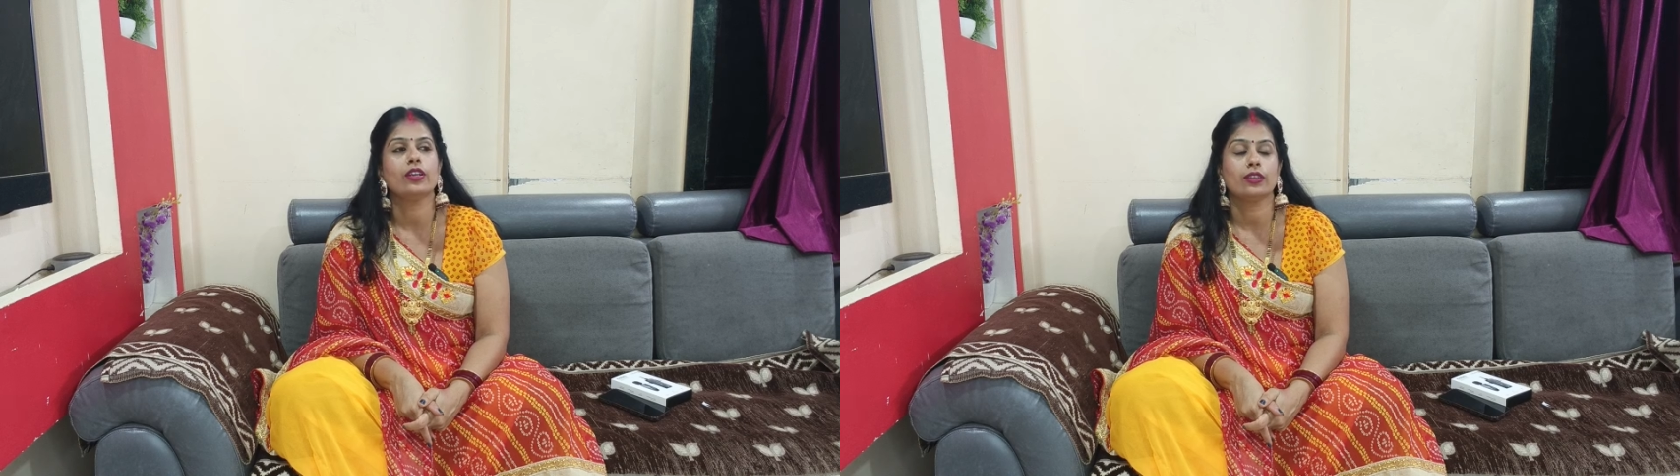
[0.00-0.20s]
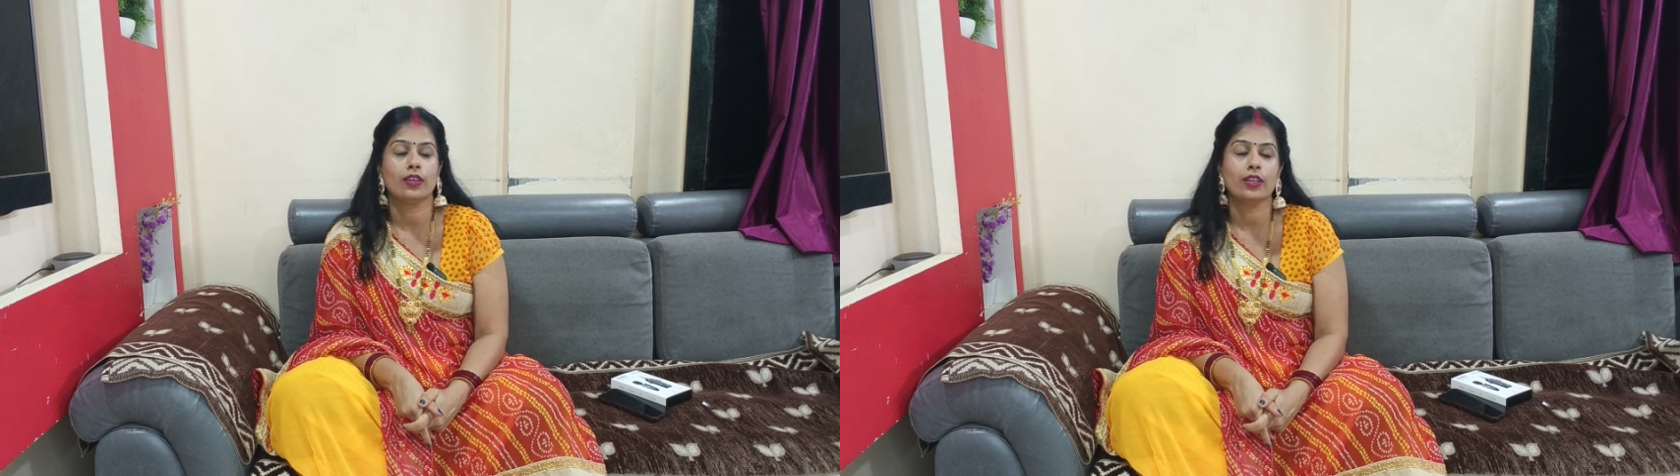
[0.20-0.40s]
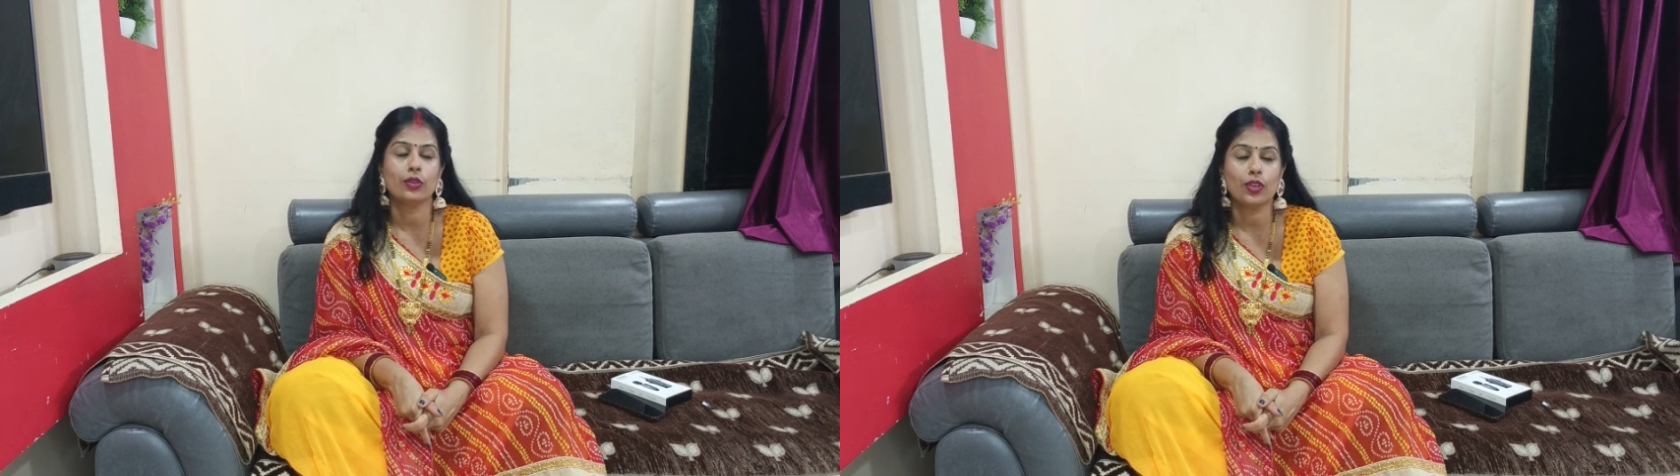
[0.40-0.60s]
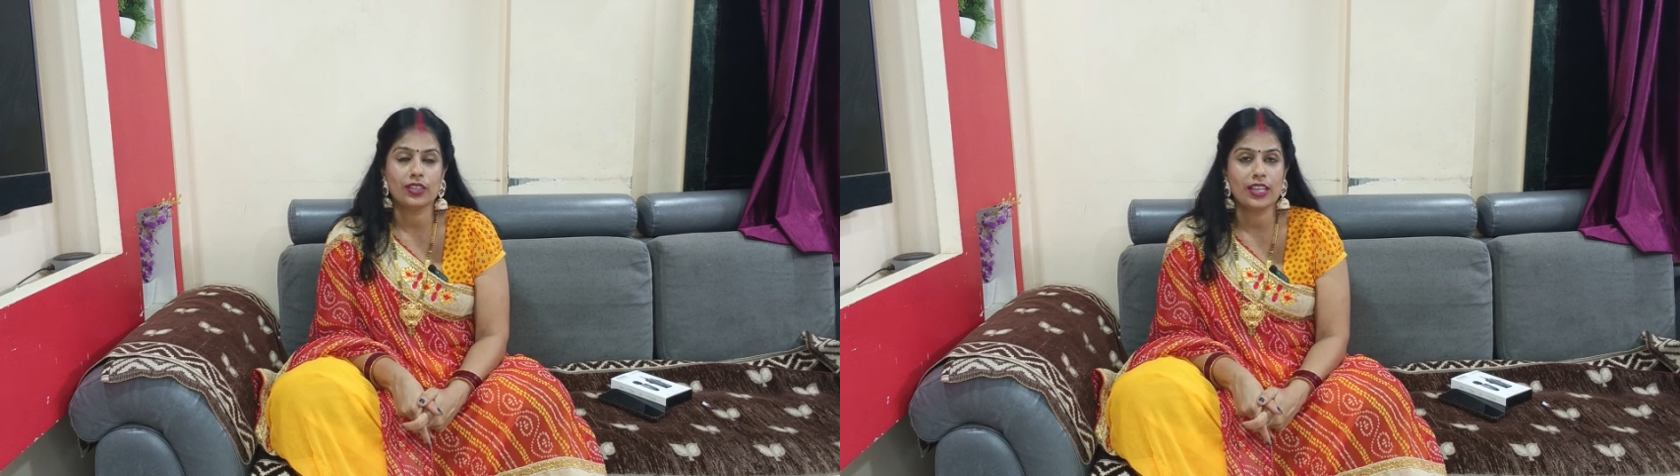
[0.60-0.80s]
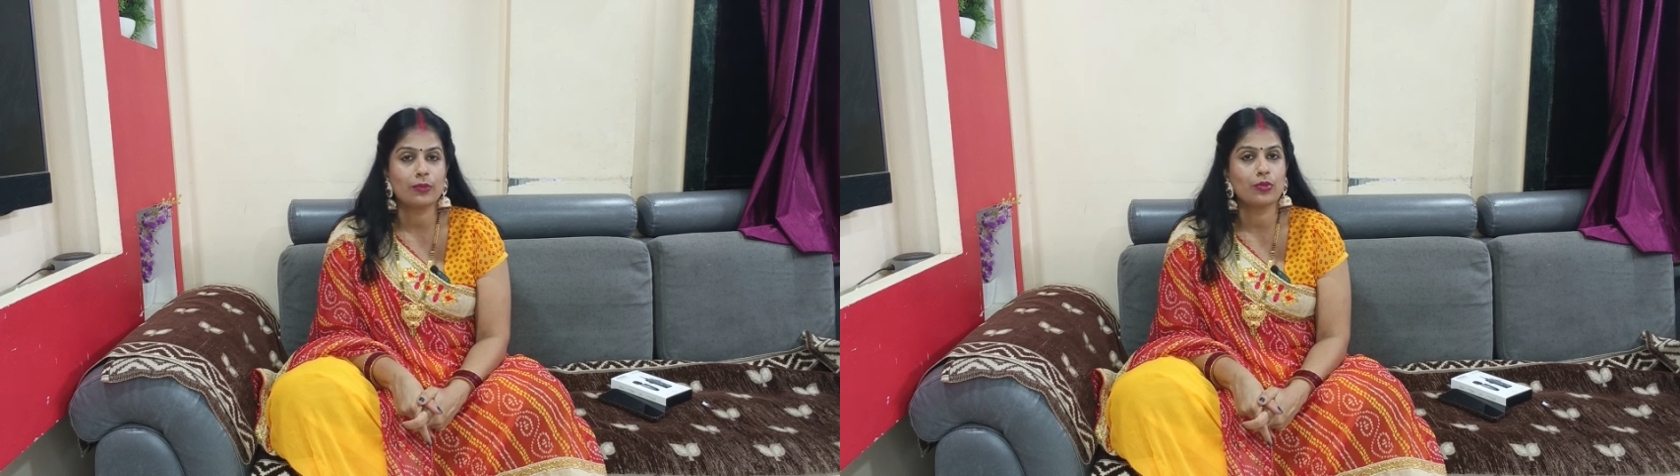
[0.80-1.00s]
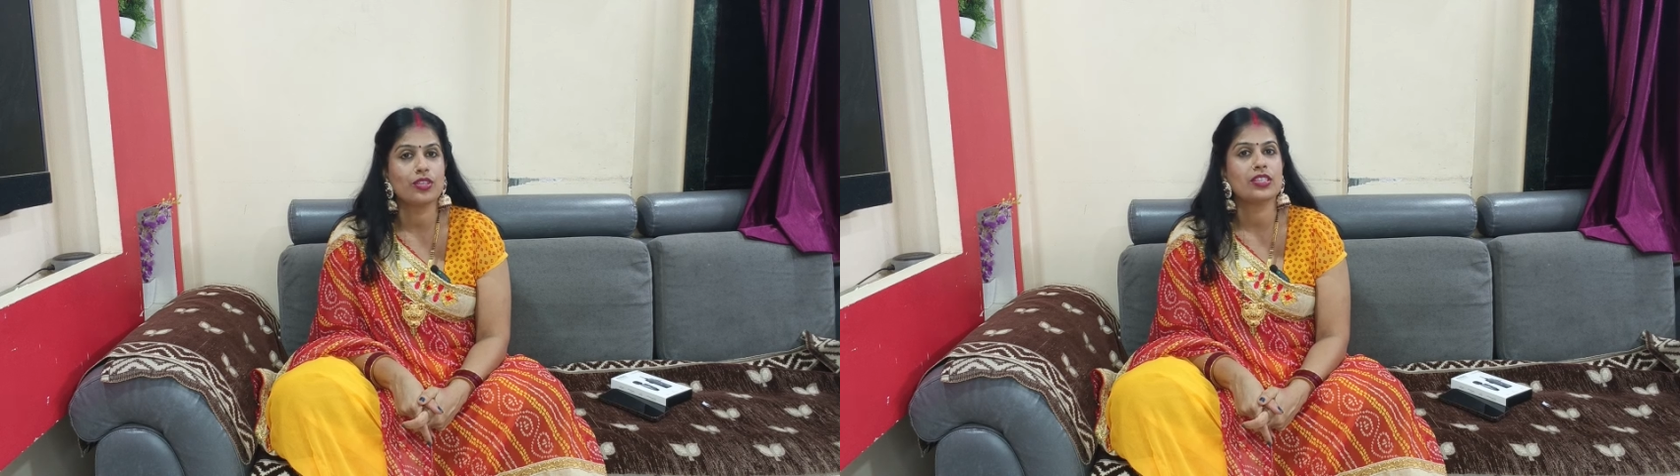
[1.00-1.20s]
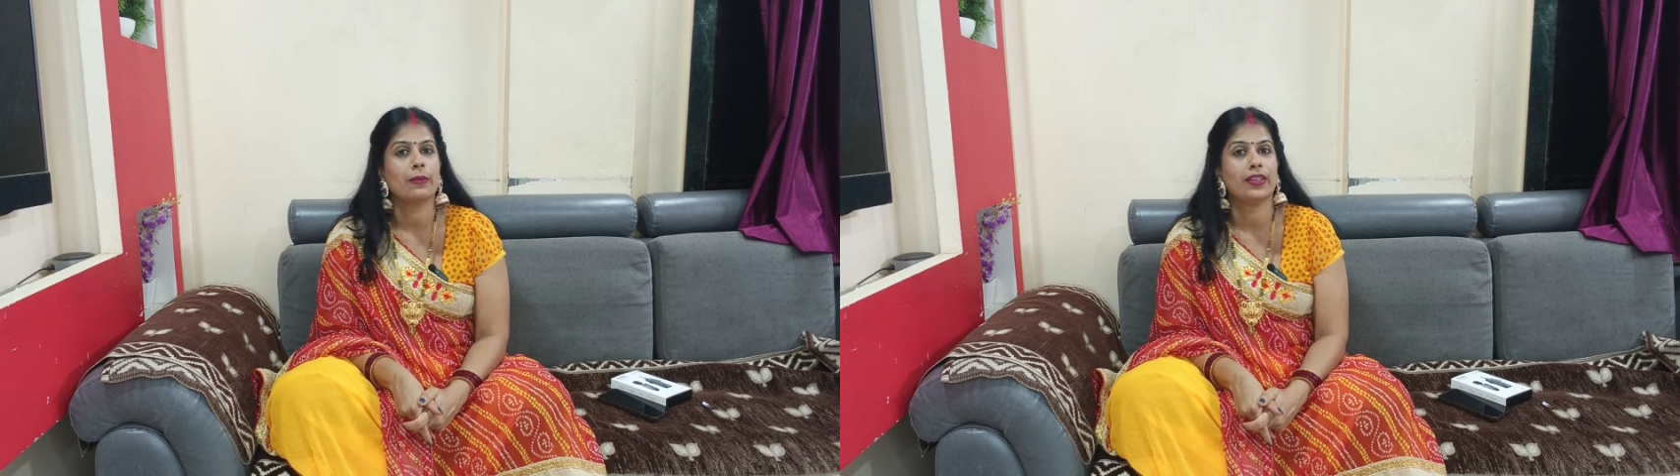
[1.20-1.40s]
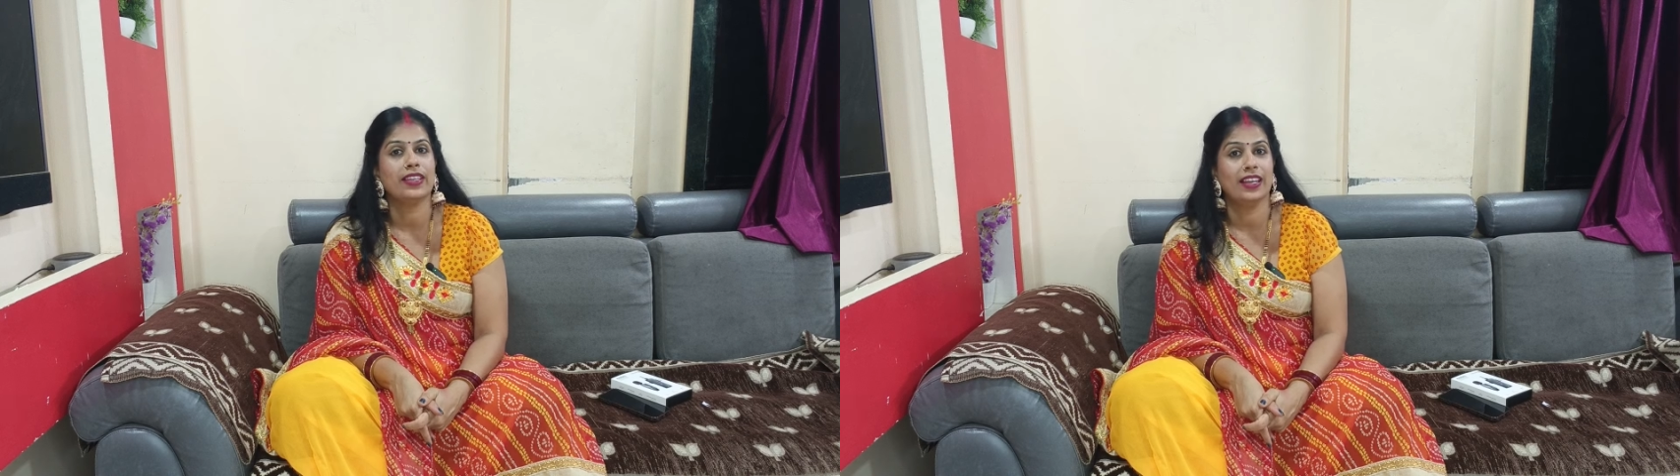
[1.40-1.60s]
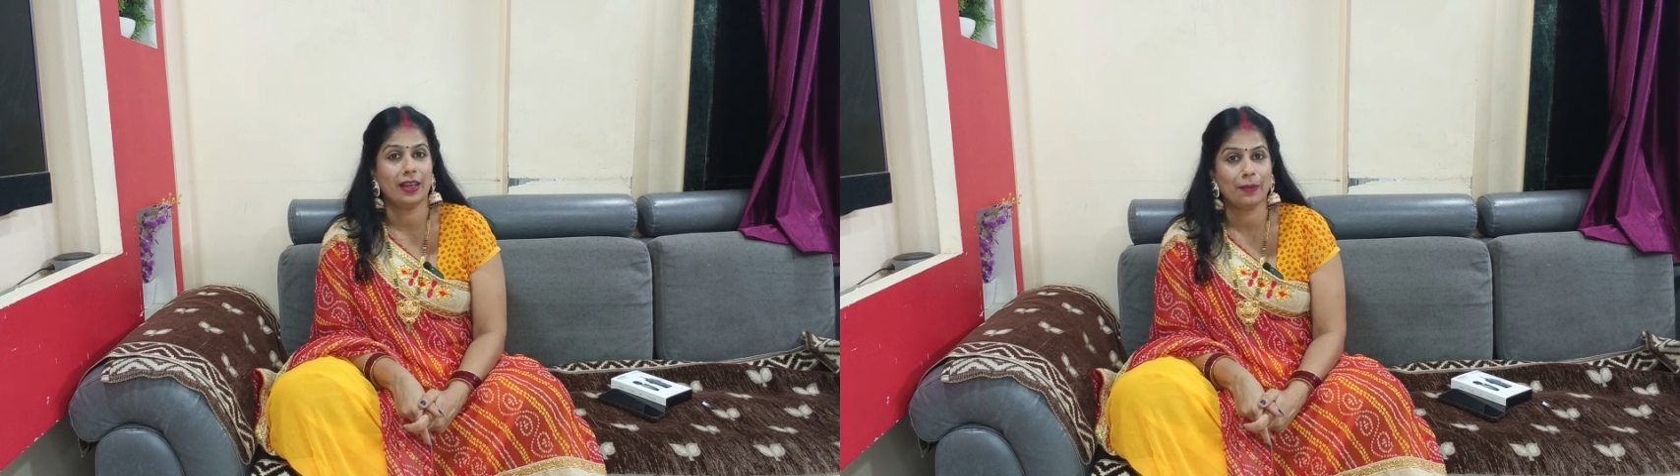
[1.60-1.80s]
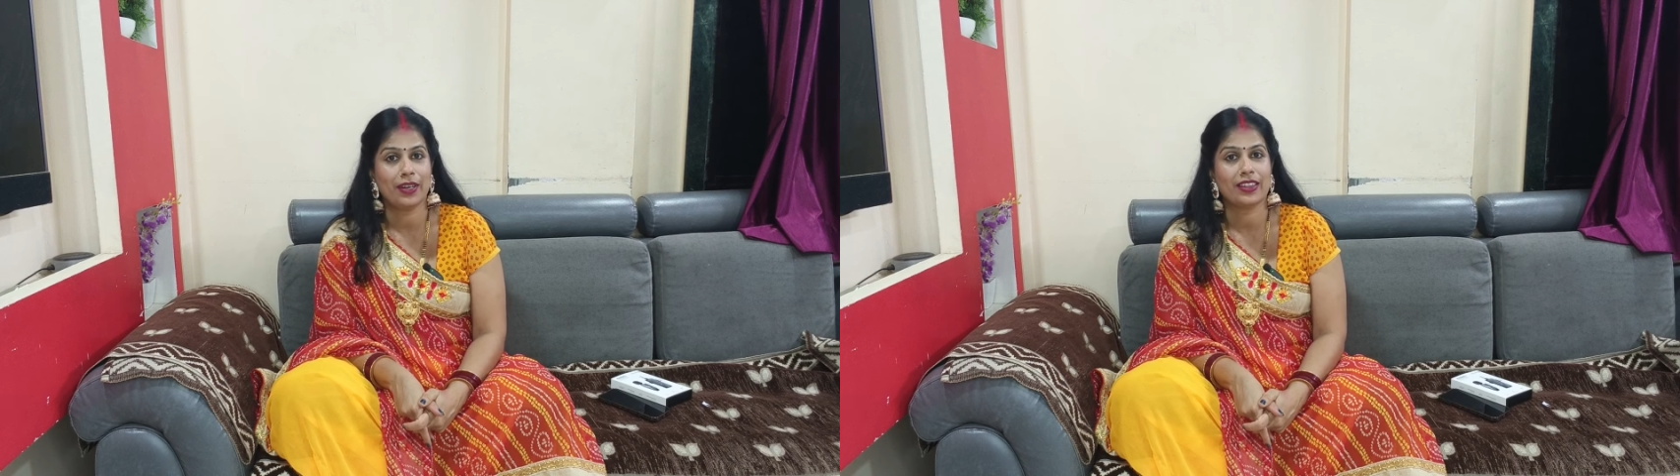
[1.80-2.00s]
लड़के लड़कियों के साथ मुझे समय
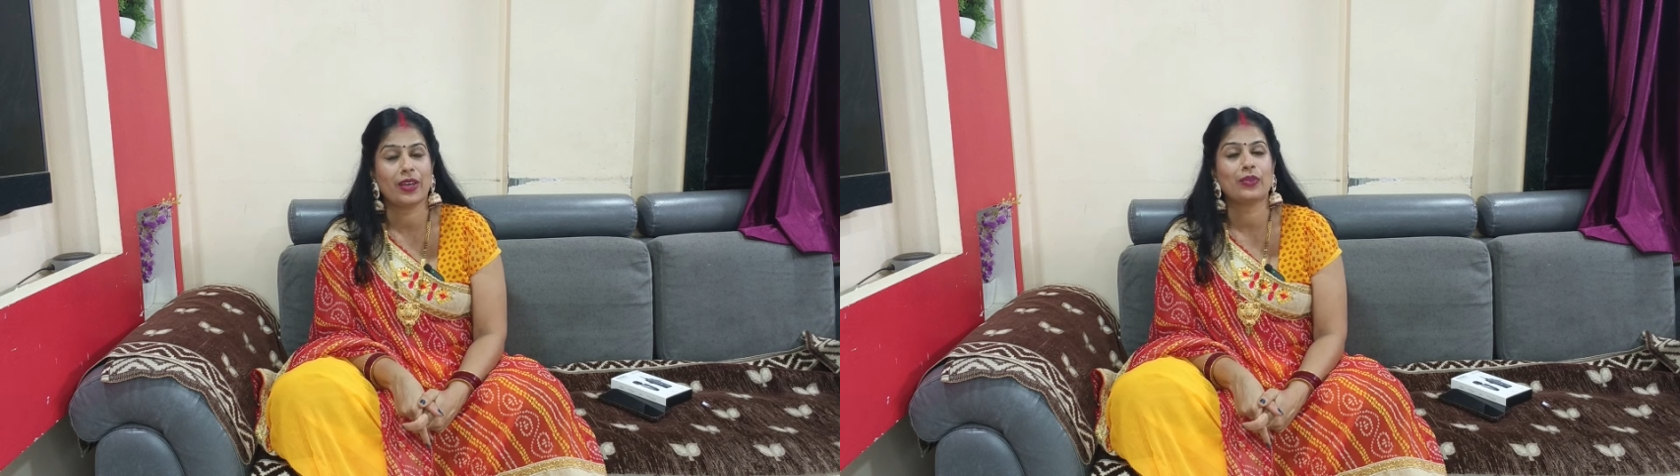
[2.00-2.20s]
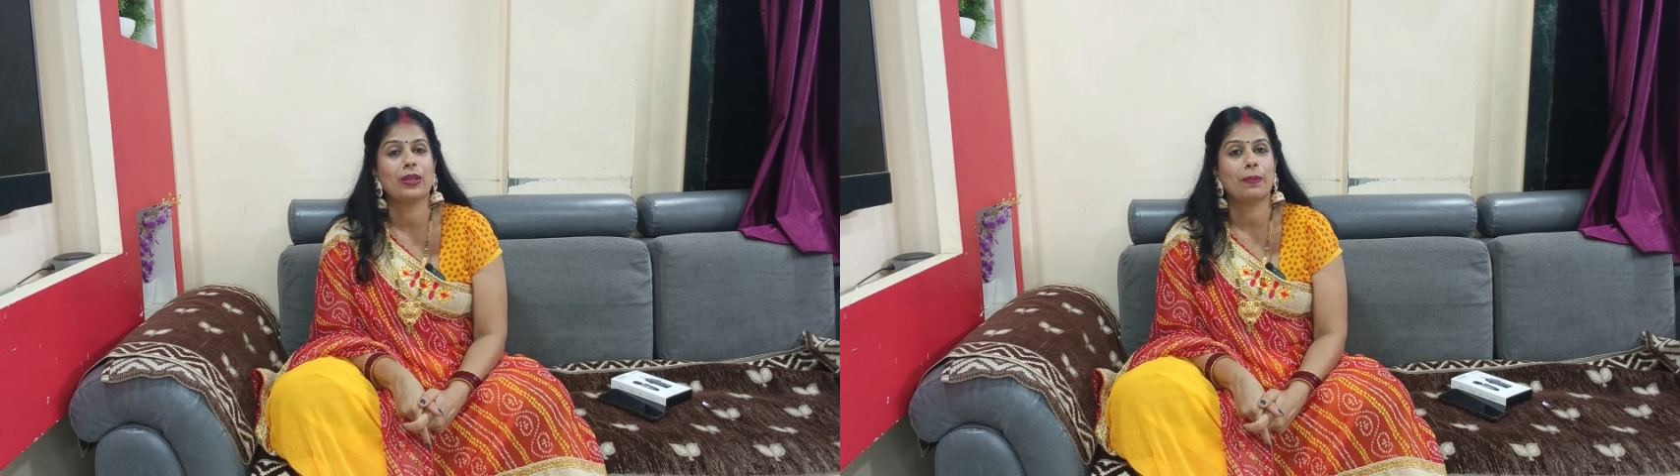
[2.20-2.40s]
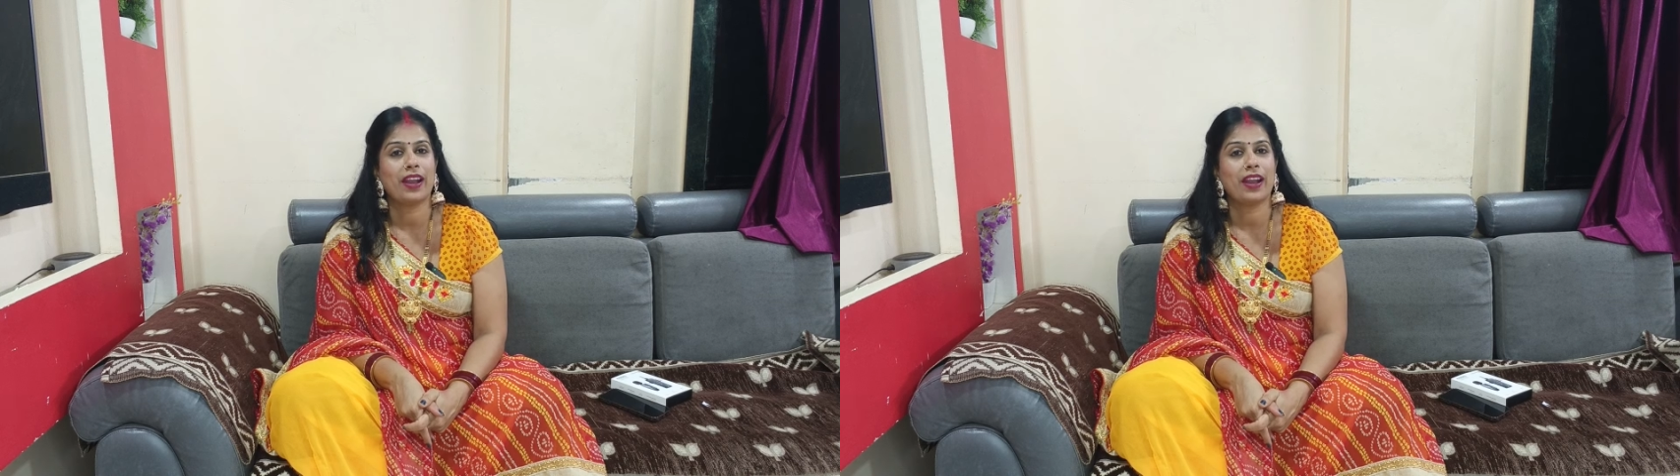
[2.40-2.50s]
देना पड़ता है उनकी